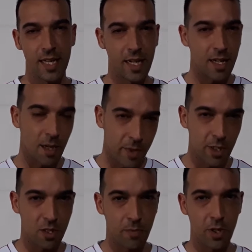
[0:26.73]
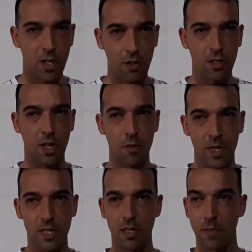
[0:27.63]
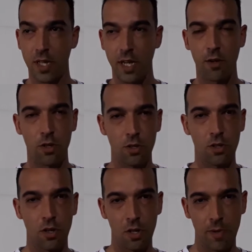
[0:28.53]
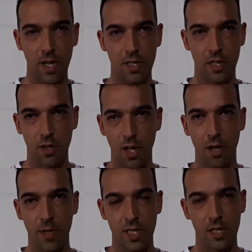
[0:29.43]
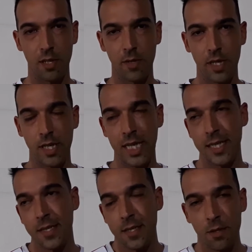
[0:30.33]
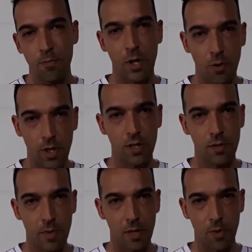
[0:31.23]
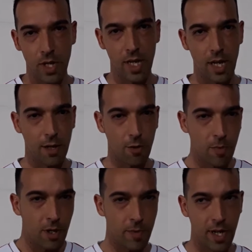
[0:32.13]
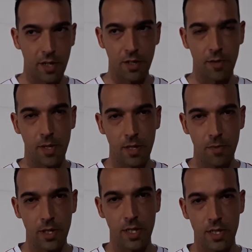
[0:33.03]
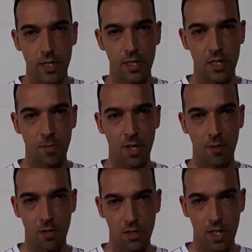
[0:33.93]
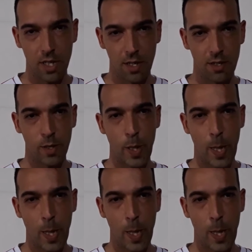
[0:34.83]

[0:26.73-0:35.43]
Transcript: en el camino siempre nos ha costado más. Es verdad que con los otros rivales se nos ha dado bastante bien, pero bueno, esperemos que la Copa para el año que viene pues sí podamos conseguirla.